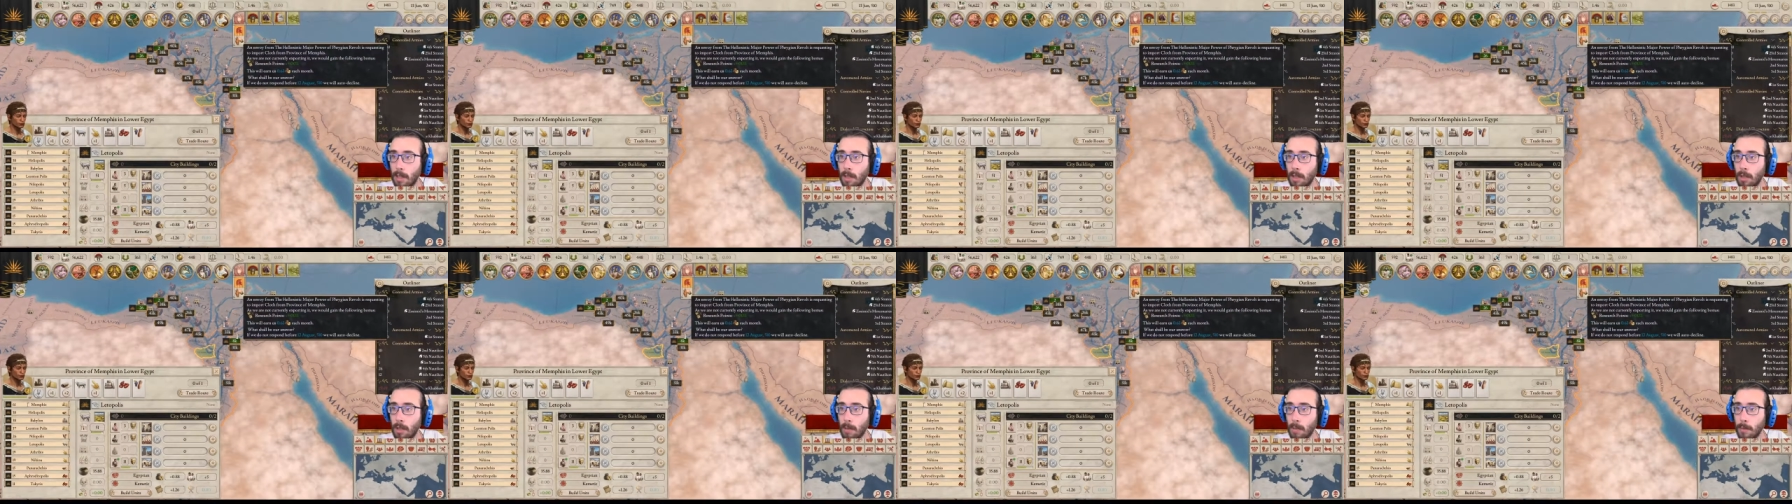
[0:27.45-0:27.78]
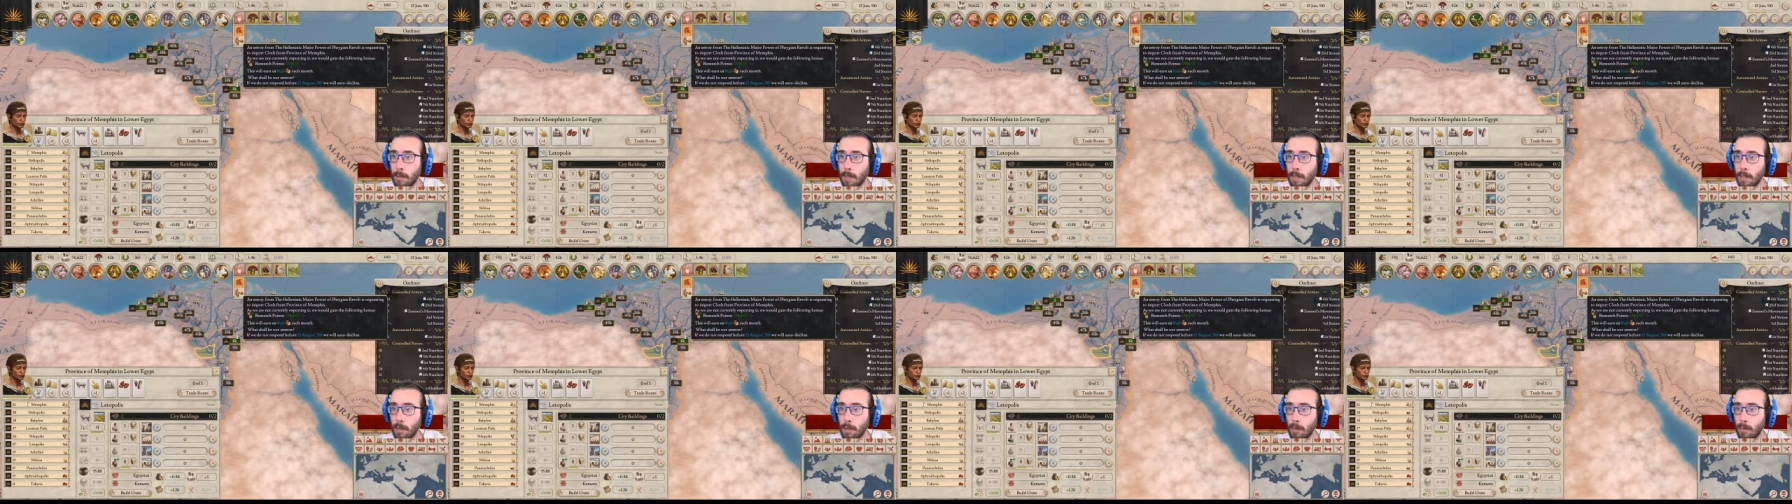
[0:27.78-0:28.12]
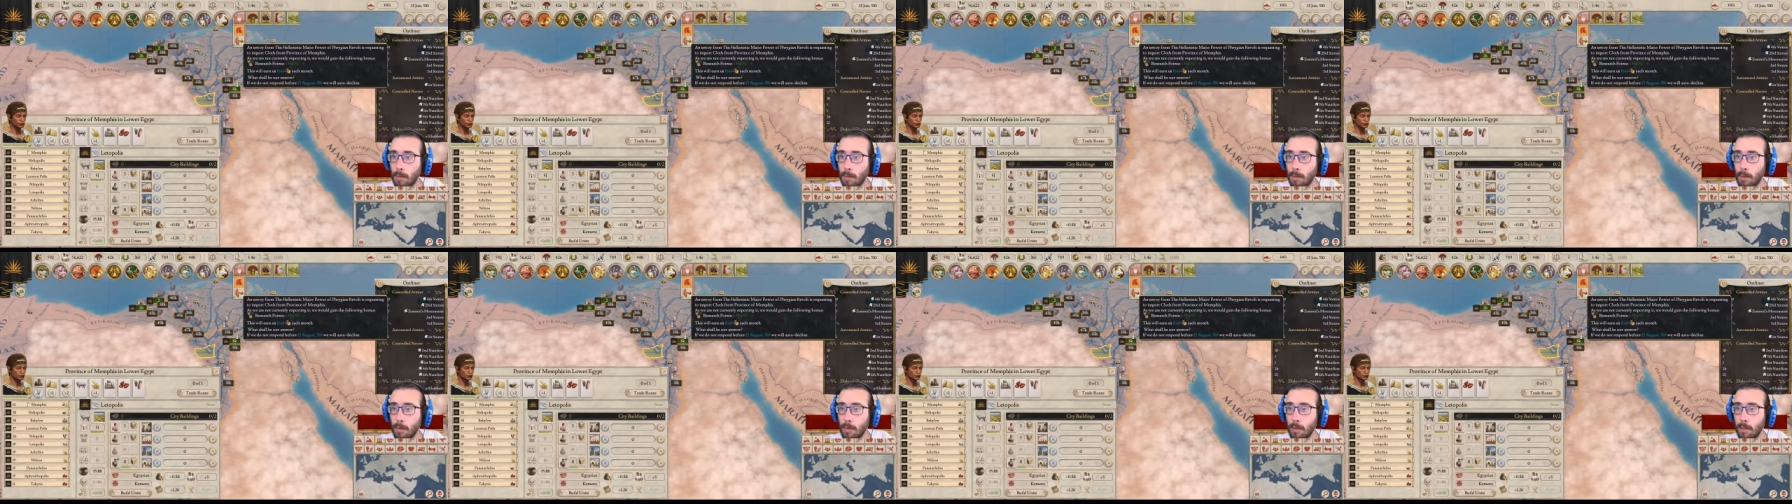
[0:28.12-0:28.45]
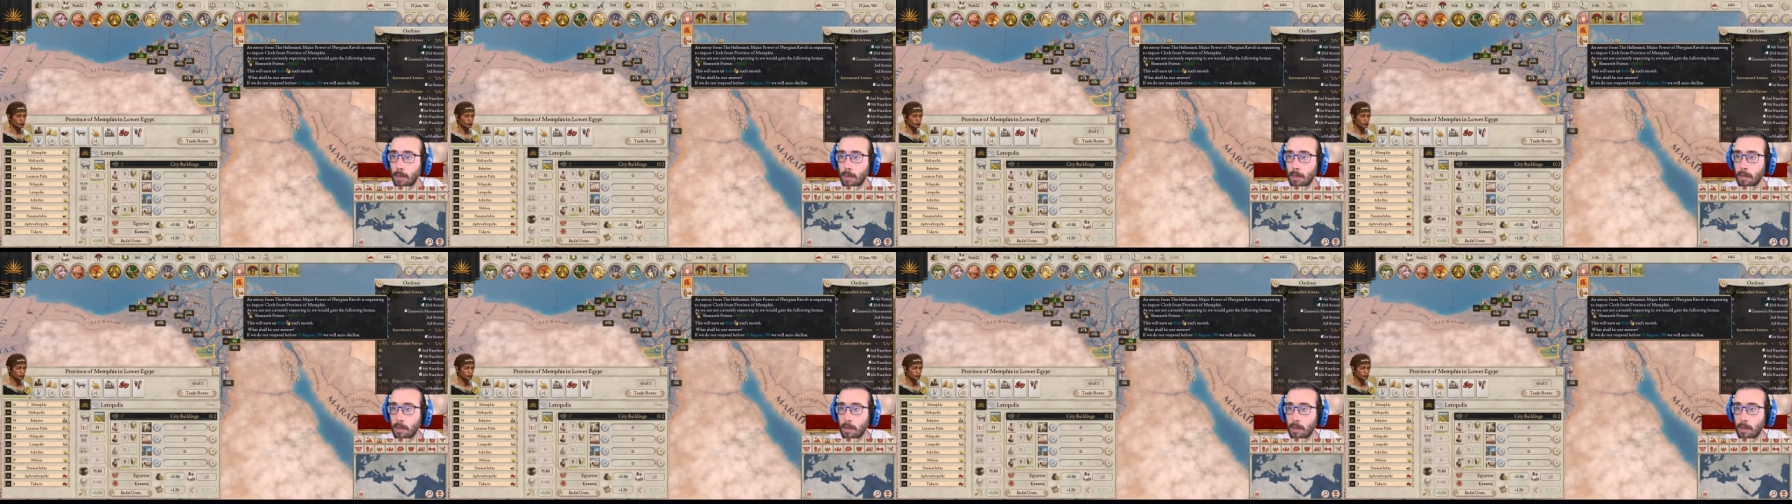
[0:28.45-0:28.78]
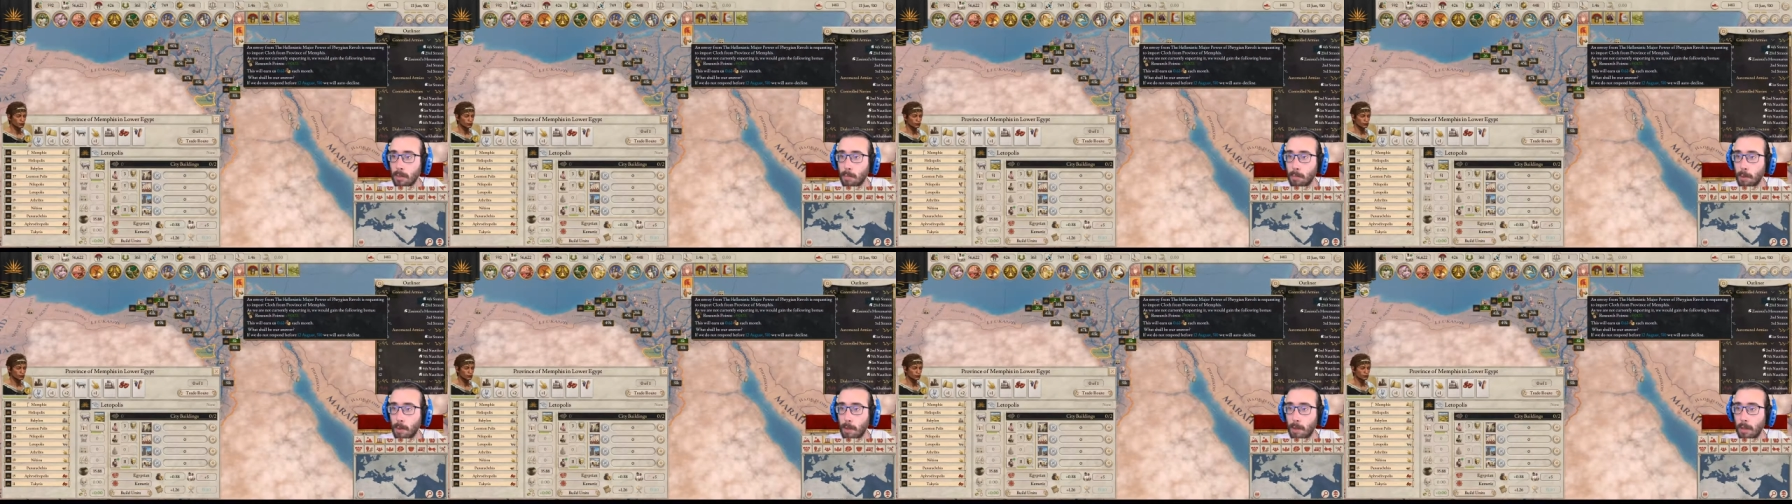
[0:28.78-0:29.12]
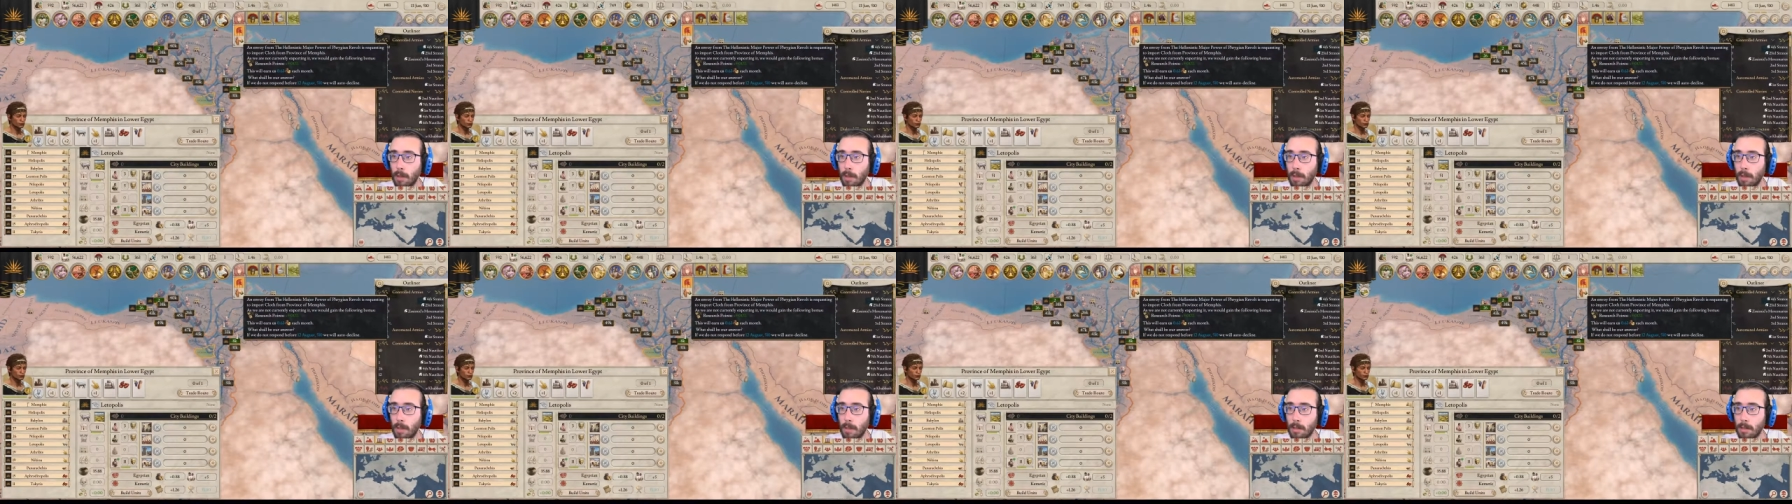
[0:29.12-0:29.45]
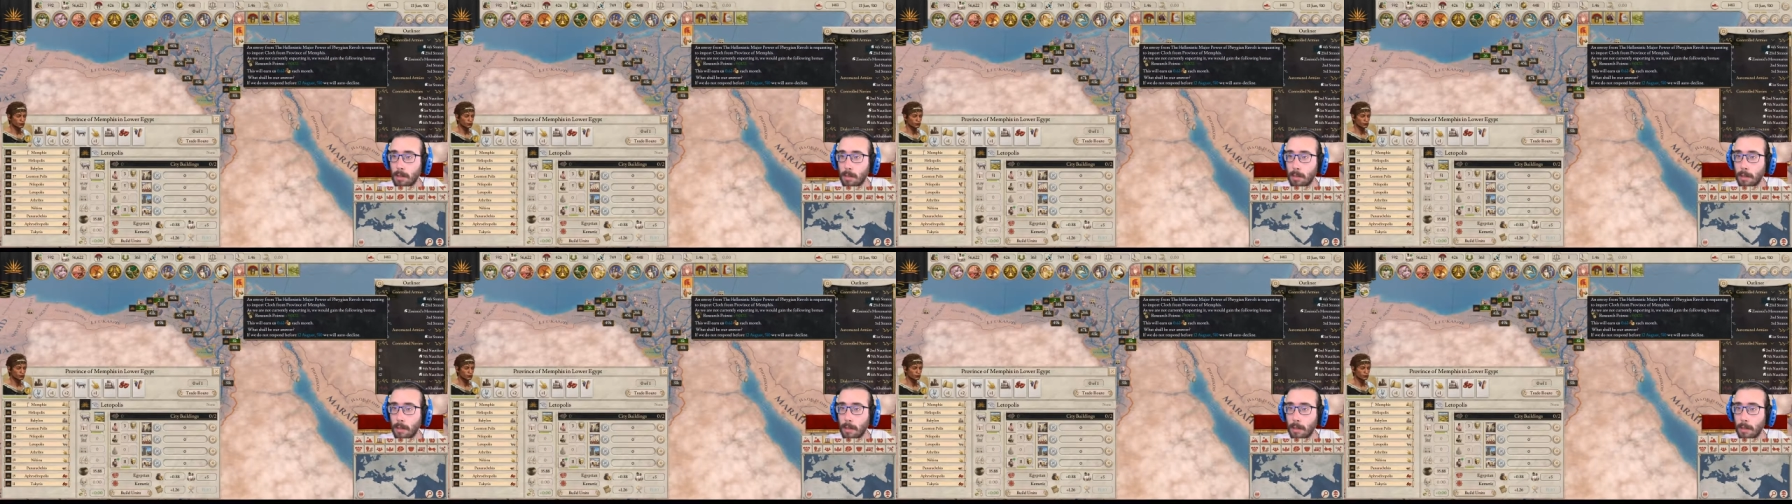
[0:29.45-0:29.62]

loro mi danno più research points.